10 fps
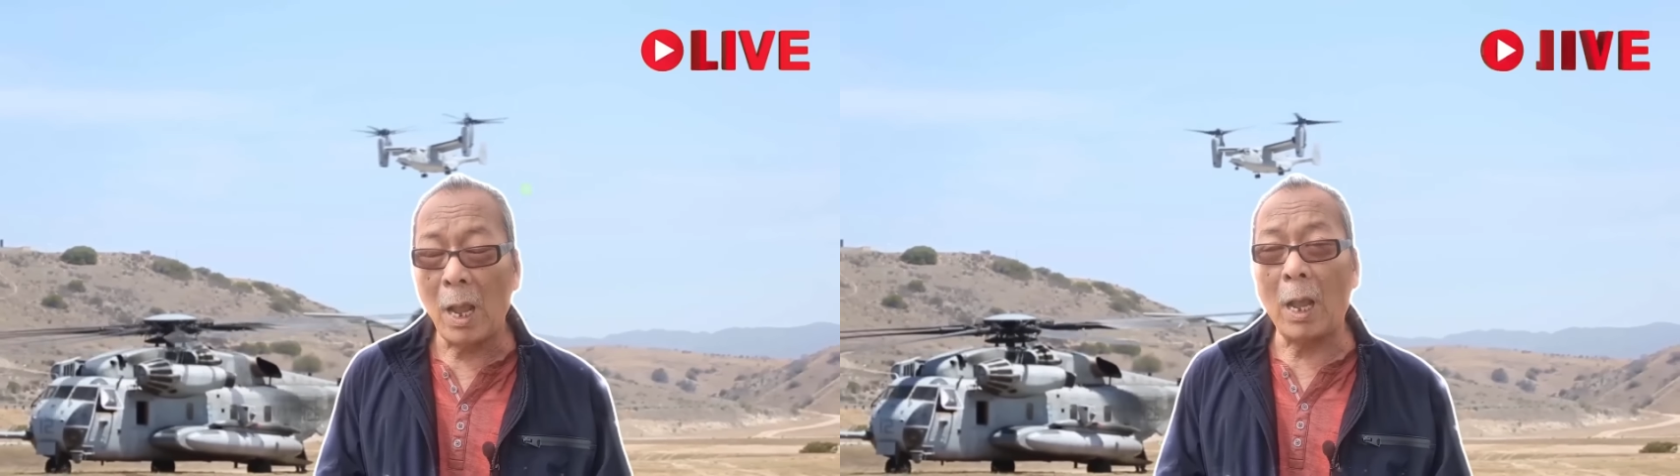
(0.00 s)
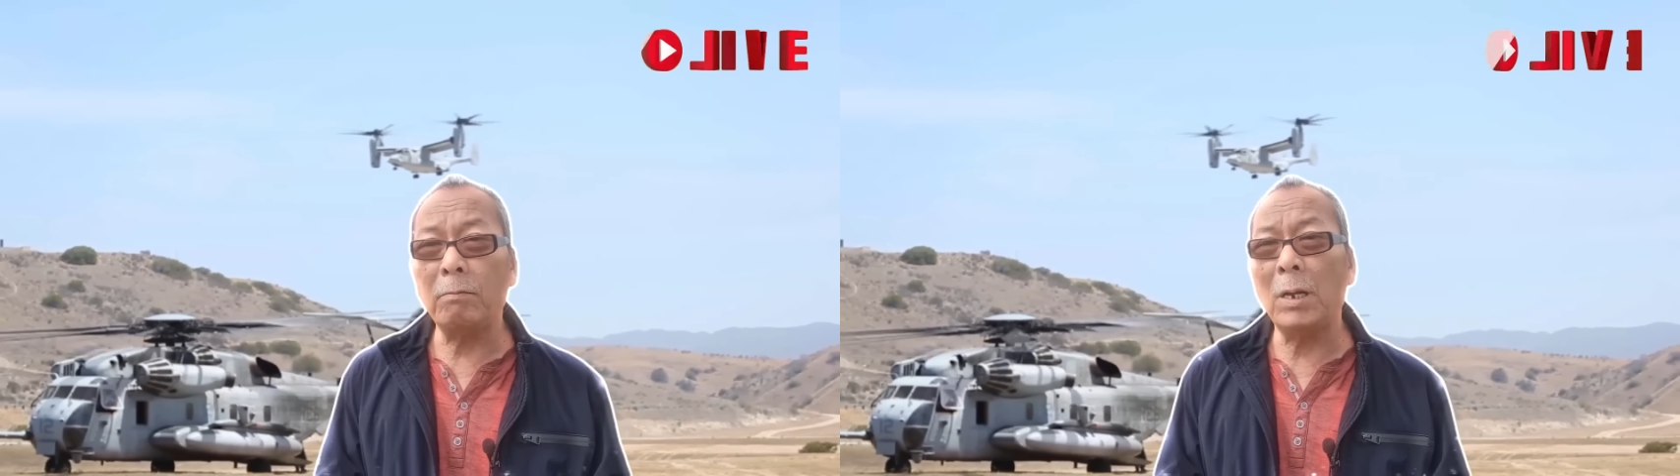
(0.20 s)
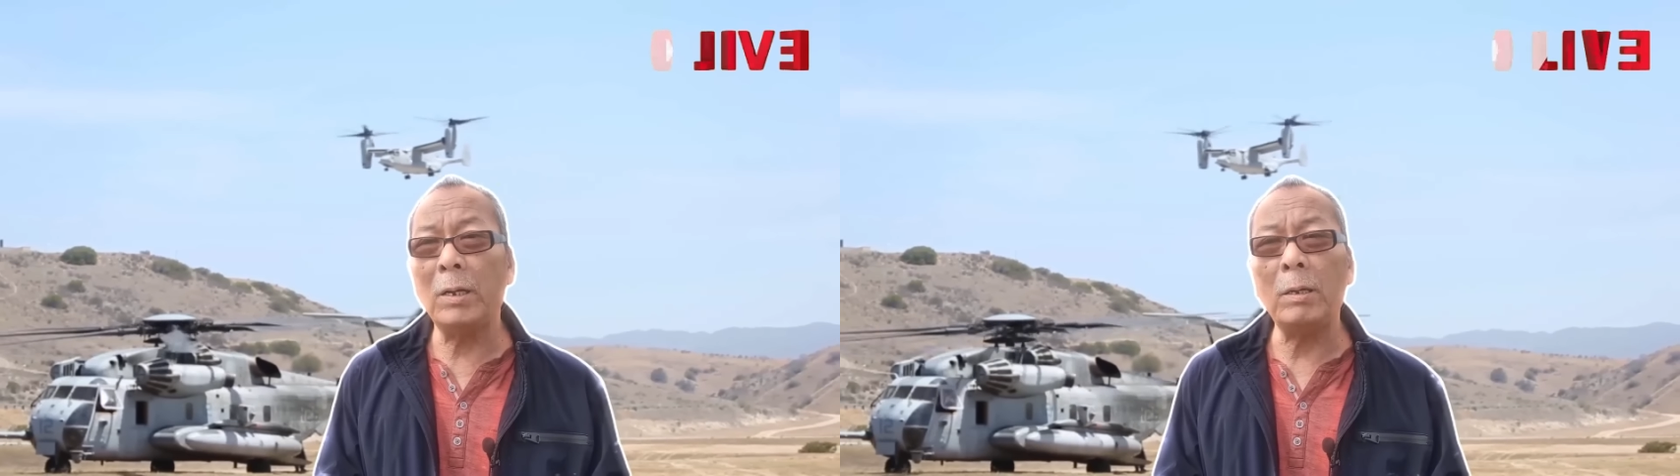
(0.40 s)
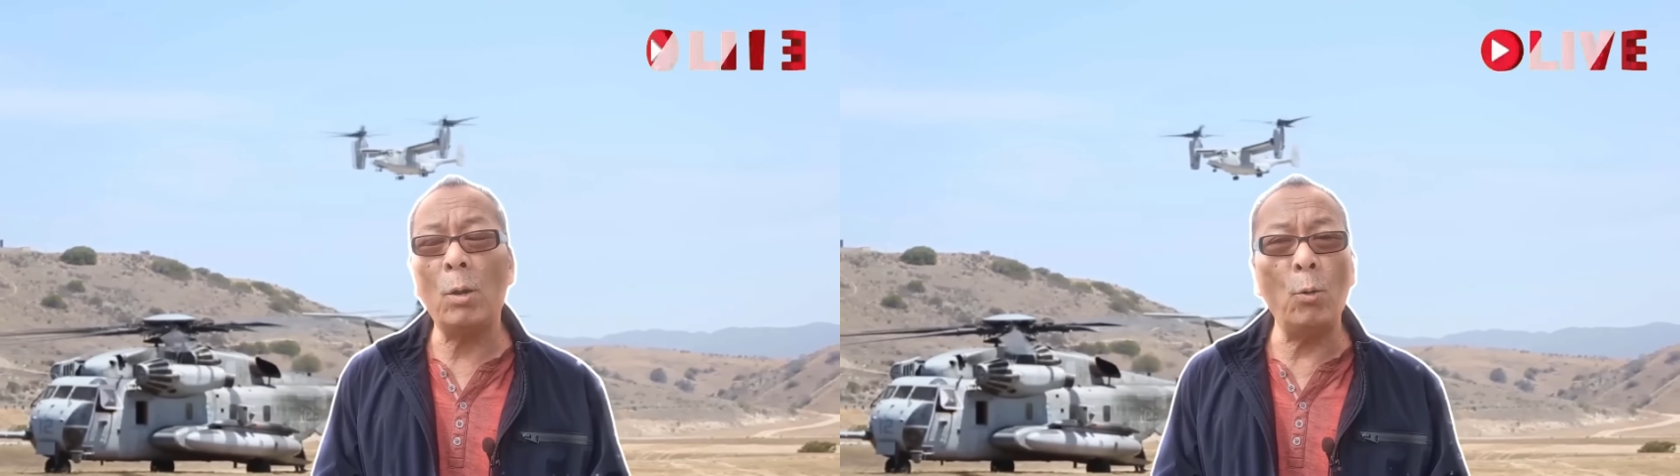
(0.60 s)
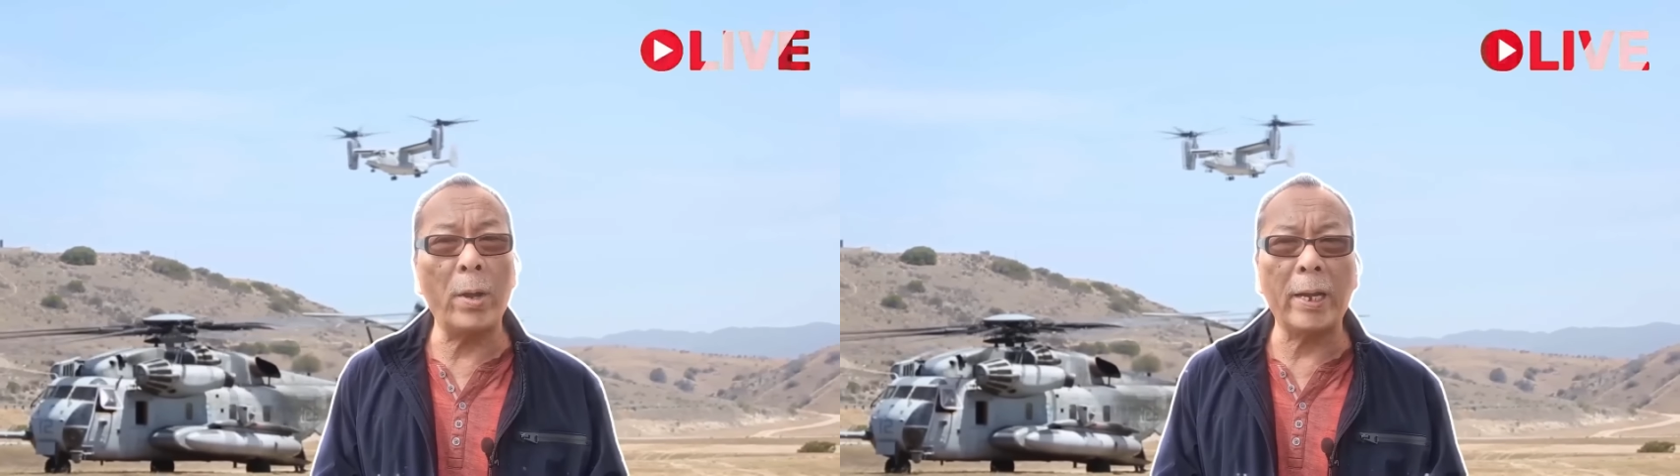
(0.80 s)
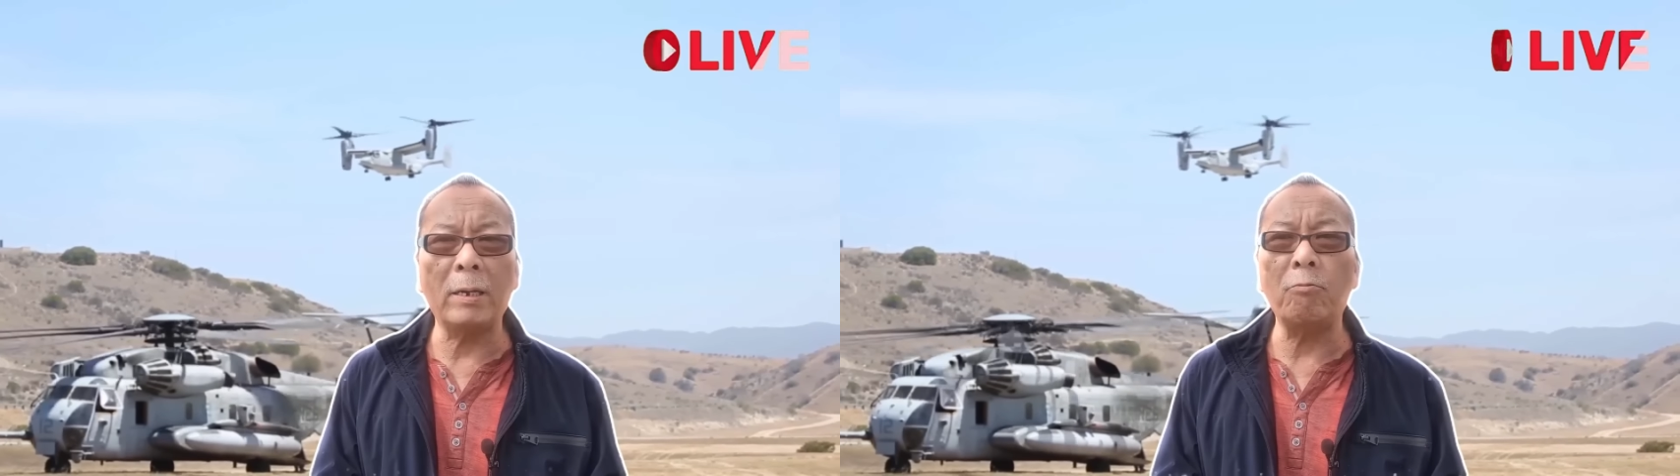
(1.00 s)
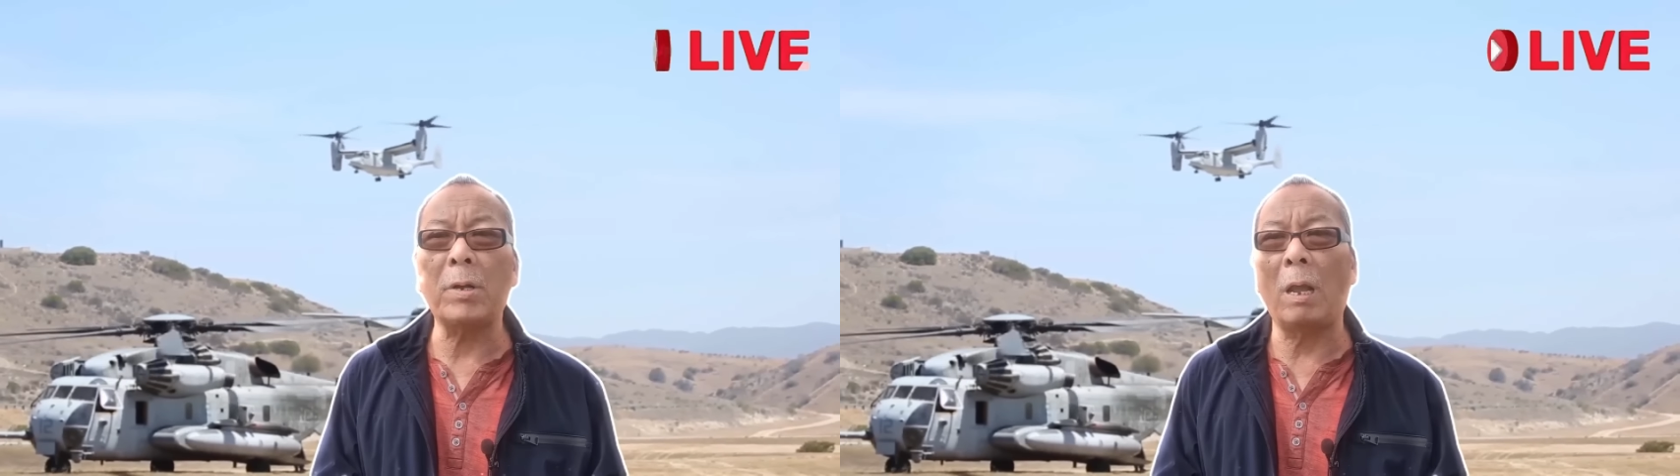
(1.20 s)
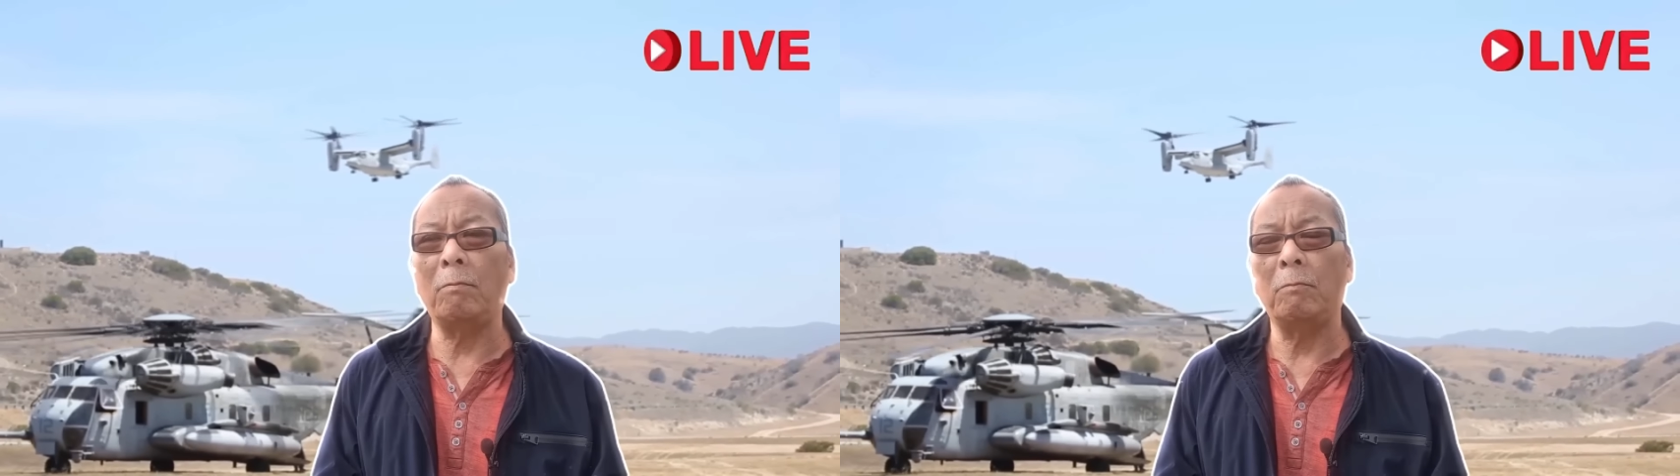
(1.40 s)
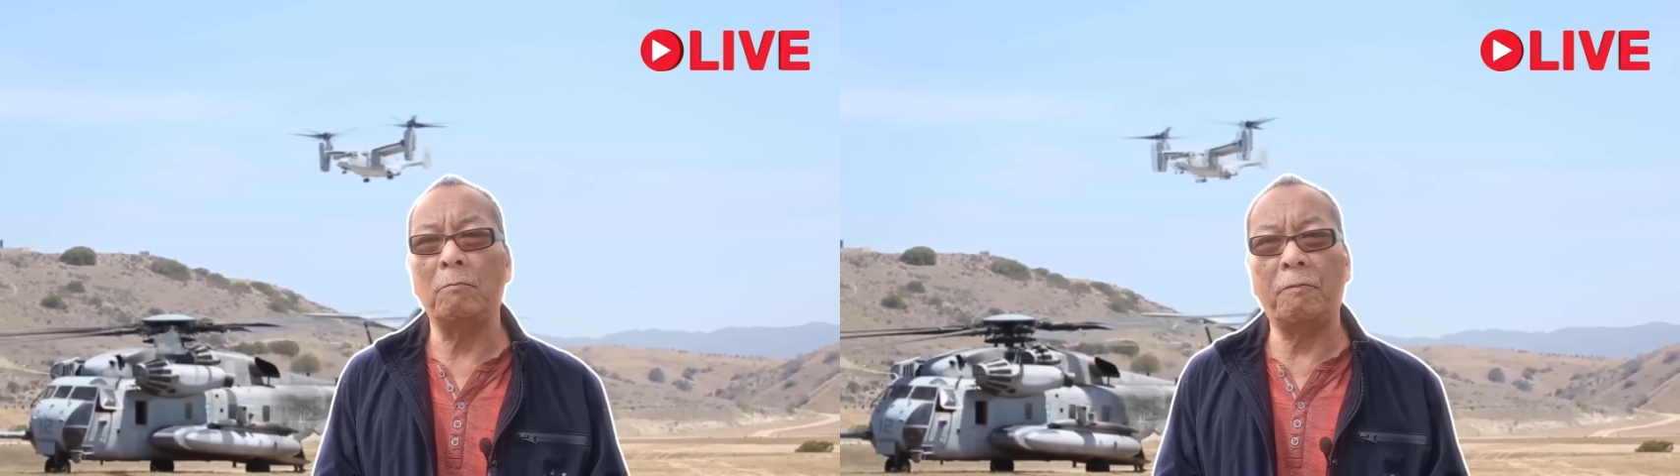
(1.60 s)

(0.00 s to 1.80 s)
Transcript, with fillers: Ông nói Ukraine không cần